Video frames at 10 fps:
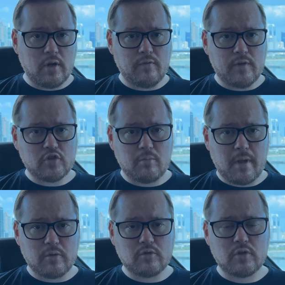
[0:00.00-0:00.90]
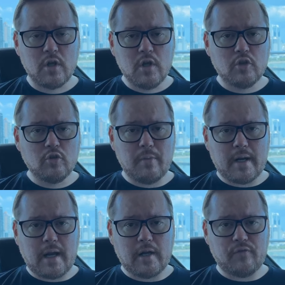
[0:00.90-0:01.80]
investimentos no
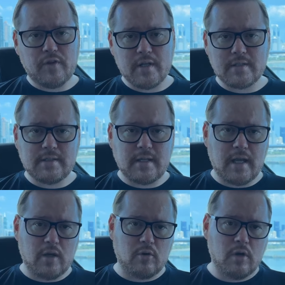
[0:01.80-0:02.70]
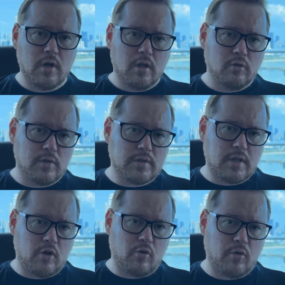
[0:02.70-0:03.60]
mercado financeiro no
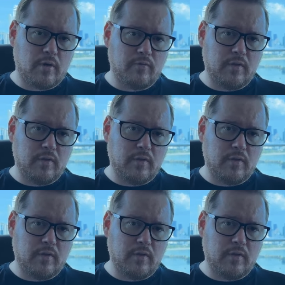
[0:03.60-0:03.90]
exterior,